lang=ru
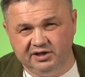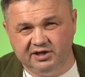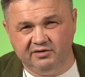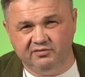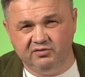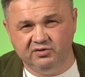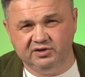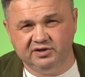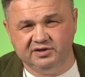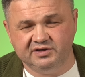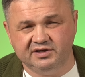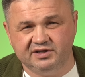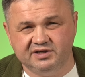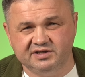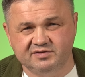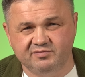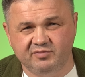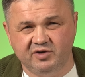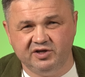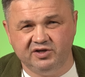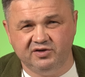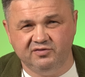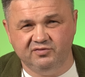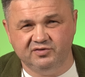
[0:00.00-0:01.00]
кого так
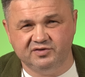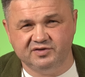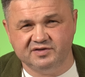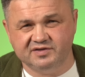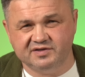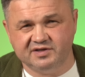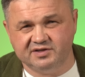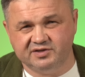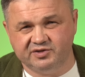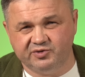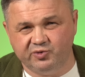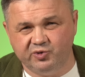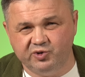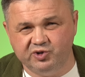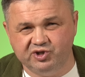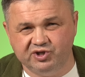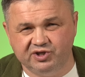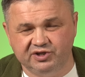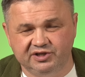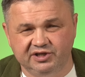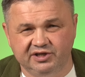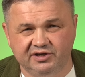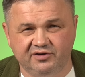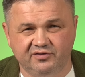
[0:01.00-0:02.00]
размахиваются застройщики?
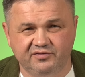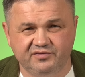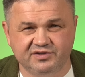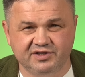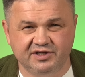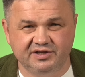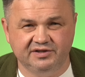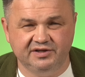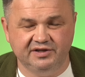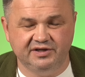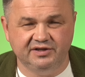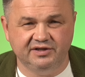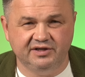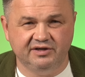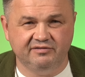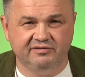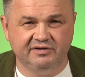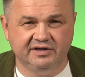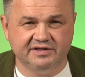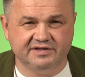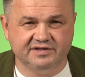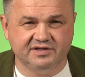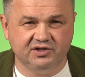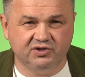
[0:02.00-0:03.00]
Для кого вся эта
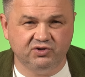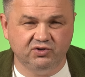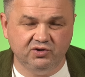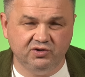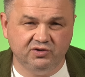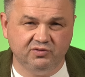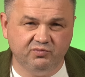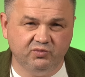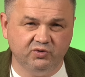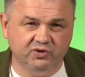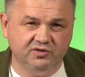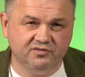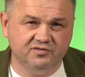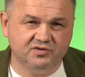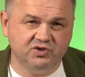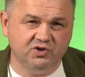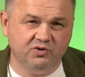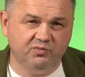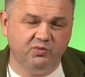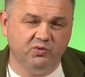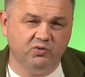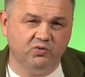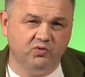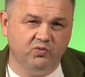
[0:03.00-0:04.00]
реновация? Кто это будет все
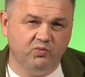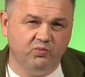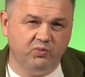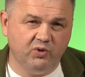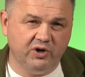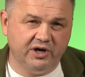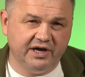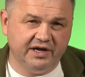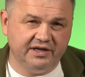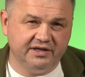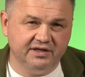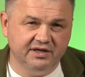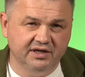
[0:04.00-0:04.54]
покупать?